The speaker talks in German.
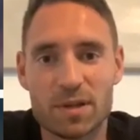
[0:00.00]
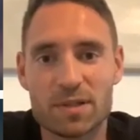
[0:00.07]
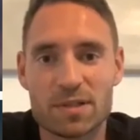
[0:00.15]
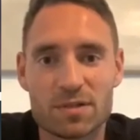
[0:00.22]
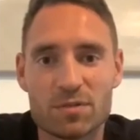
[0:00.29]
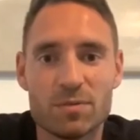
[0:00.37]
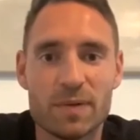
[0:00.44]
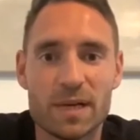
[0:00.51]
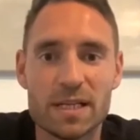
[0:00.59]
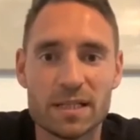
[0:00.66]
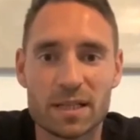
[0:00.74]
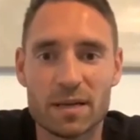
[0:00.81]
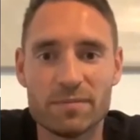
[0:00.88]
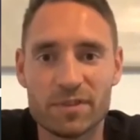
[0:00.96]
war es so, weil
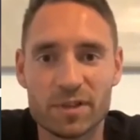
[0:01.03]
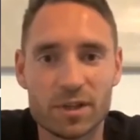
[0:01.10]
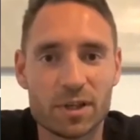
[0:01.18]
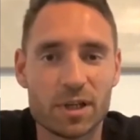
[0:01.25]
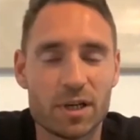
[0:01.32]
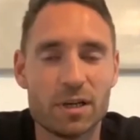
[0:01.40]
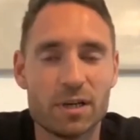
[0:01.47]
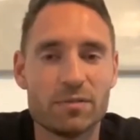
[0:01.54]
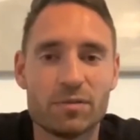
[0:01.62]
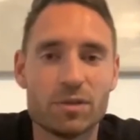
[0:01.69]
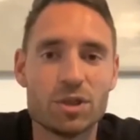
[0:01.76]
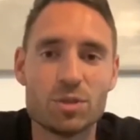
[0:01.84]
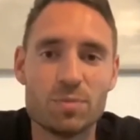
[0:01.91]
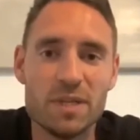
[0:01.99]
ich einfach äh,
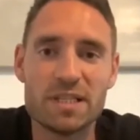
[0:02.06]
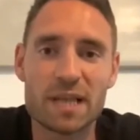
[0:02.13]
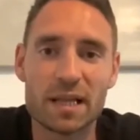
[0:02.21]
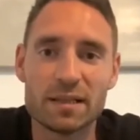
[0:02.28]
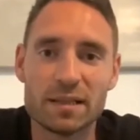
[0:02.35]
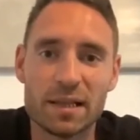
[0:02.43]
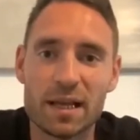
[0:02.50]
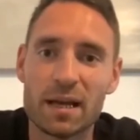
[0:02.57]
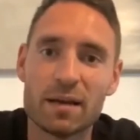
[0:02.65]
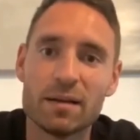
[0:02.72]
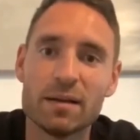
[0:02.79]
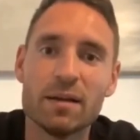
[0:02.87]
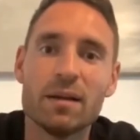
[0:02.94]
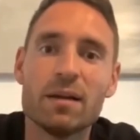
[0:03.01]
von den Spielzeiten her
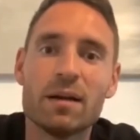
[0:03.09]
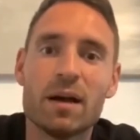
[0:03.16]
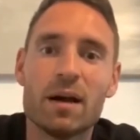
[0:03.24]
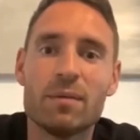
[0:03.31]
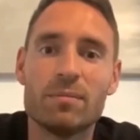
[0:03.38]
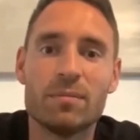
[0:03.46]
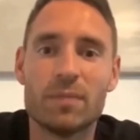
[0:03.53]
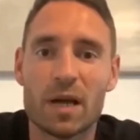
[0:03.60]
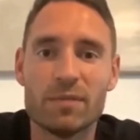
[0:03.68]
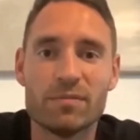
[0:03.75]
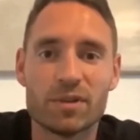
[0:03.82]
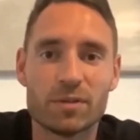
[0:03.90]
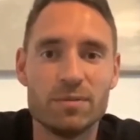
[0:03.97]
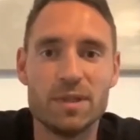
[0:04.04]
ähm,
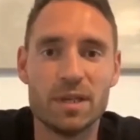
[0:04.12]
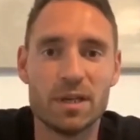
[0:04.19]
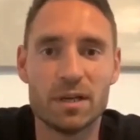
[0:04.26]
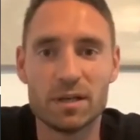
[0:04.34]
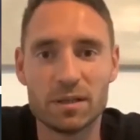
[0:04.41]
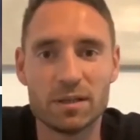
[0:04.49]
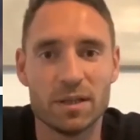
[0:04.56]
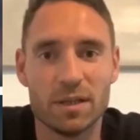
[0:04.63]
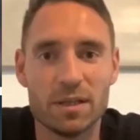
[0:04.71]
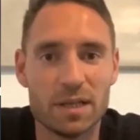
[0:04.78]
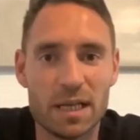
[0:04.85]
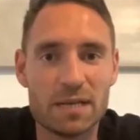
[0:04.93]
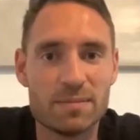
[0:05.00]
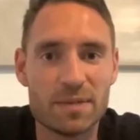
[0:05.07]
einfach wieder
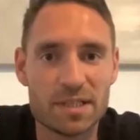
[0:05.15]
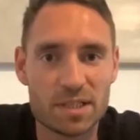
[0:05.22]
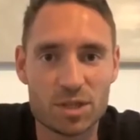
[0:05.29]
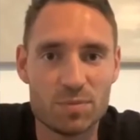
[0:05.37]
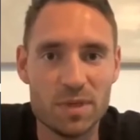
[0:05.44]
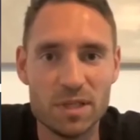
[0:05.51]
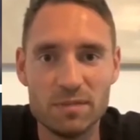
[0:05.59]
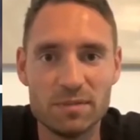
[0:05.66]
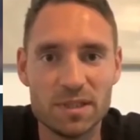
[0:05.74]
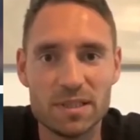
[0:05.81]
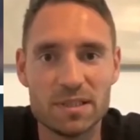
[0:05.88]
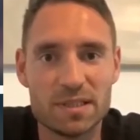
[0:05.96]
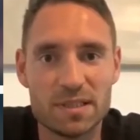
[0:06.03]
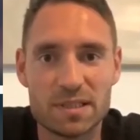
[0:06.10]
regelmäßig spielen will.
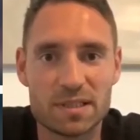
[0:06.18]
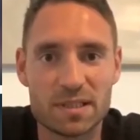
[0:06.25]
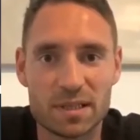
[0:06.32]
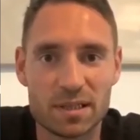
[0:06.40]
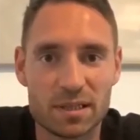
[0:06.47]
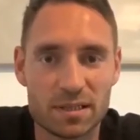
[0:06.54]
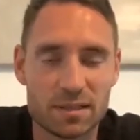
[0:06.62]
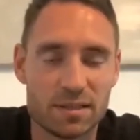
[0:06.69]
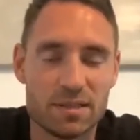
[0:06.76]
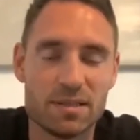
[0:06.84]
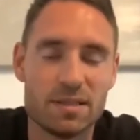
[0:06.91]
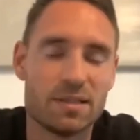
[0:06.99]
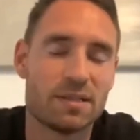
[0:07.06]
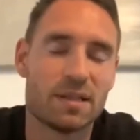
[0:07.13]
Das ist, äh, das
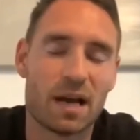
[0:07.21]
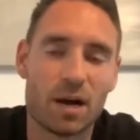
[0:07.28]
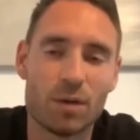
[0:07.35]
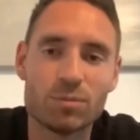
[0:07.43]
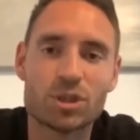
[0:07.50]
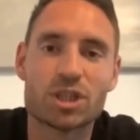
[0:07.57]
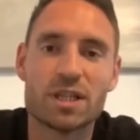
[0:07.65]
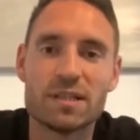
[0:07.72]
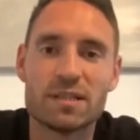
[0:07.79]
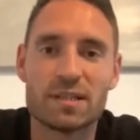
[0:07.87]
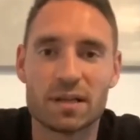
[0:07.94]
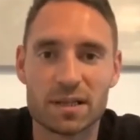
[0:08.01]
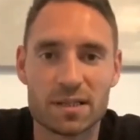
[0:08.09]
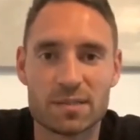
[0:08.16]
ist der Hauptschritt,
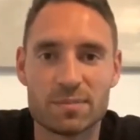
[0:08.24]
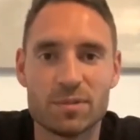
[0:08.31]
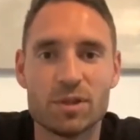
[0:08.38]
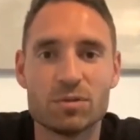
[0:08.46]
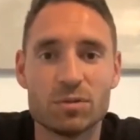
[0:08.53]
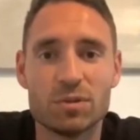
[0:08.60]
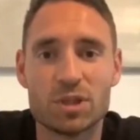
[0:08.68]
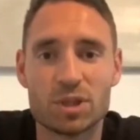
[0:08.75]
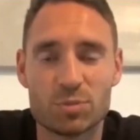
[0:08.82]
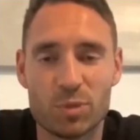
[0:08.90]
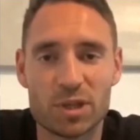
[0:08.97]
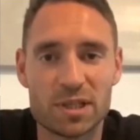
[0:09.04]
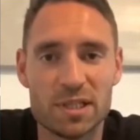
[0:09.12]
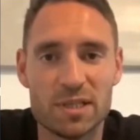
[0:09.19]
sage ich jetzt mal, unter
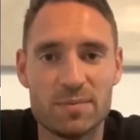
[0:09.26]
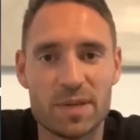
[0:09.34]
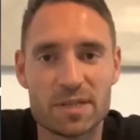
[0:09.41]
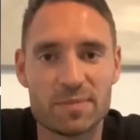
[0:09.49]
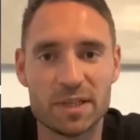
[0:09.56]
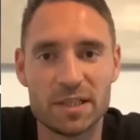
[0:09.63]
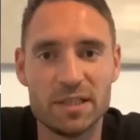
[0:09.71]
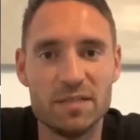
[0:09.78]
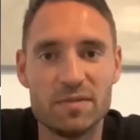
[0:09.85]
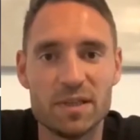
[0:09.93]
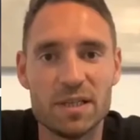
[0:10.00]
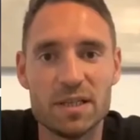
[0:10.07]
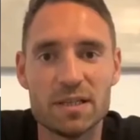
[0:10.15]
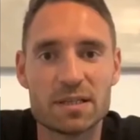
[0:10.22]
sportliche Perspektive
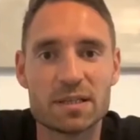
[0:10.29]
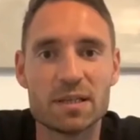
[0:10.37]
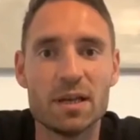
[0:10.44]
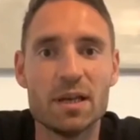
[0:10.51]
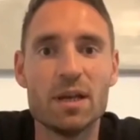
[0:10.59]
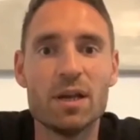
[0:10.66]
hier ist.